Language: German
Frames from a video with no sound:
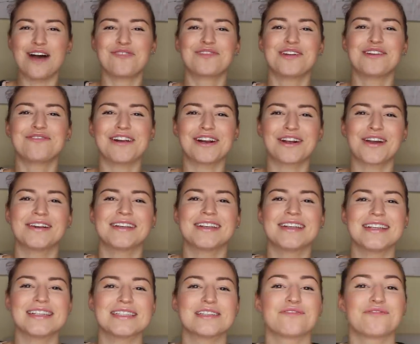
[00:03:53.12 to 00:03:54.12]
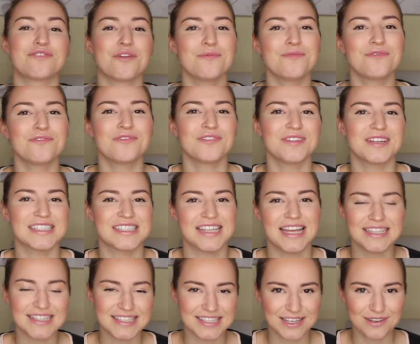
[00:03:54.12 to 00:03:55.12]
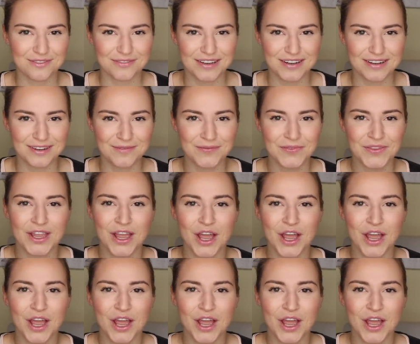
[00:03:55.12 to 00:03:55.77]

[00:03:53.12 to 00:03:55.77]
Auf jeden Fall könnt ihr diese fünf Sets gewinnen.